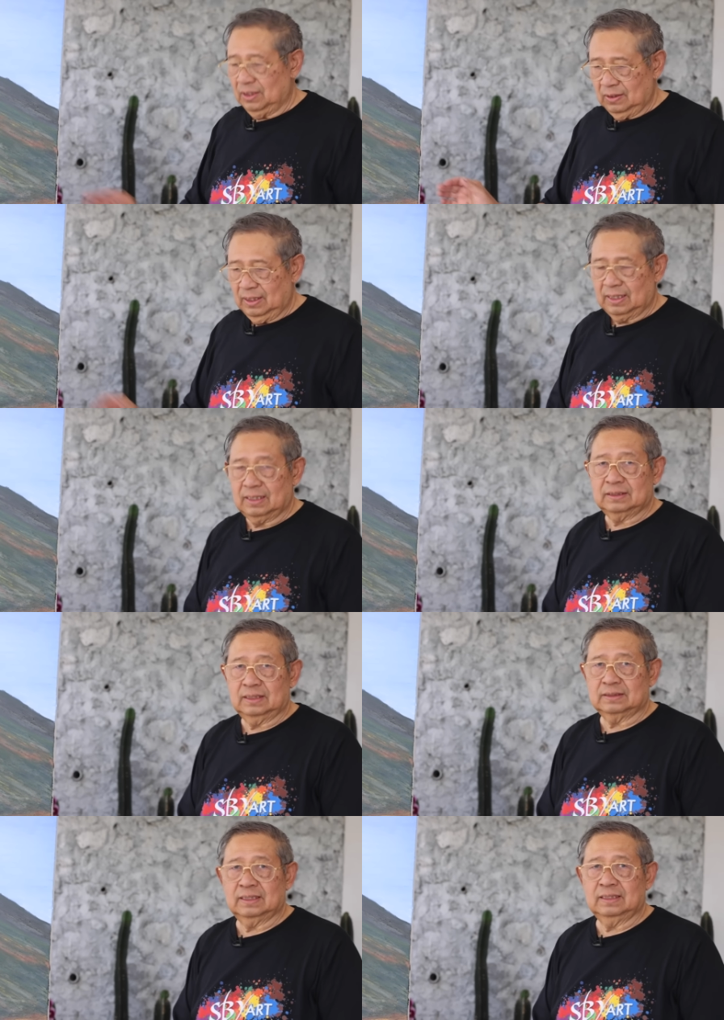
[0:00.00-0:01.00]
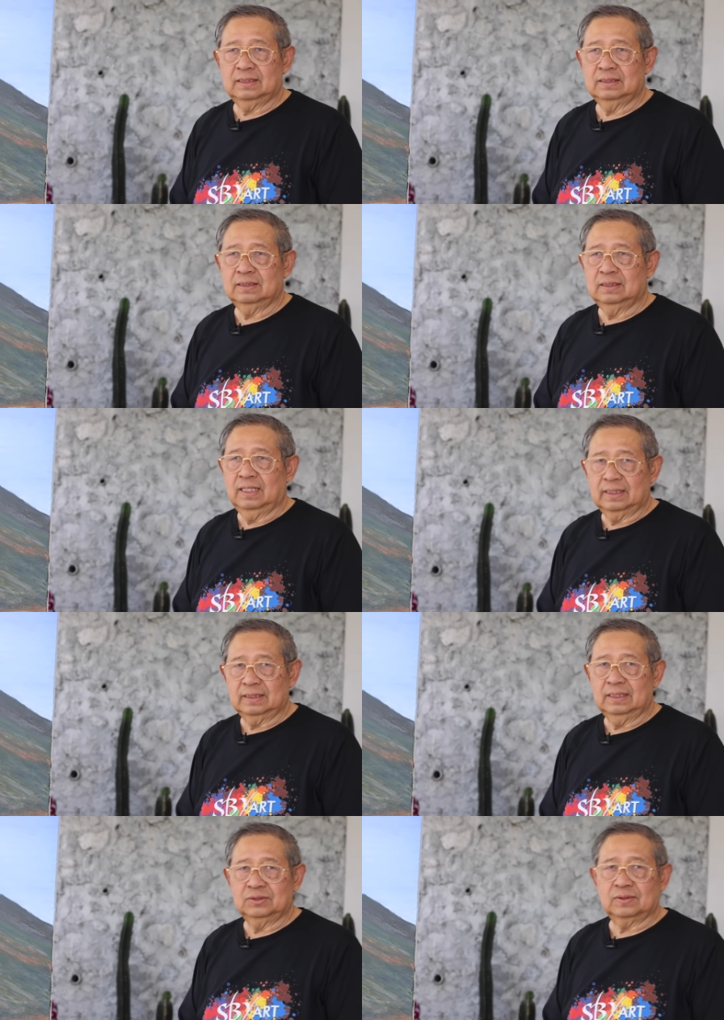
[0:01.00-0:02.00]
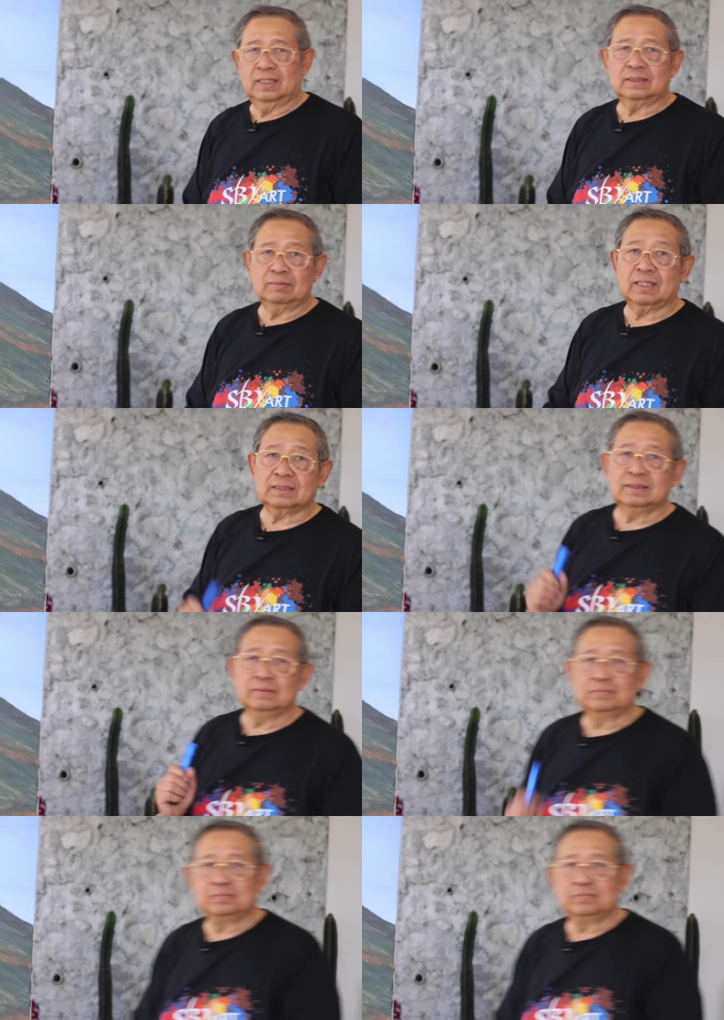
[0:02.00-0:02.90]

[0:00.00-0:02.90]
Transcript: insya Allah akan selesai hari ini juga terima kasih.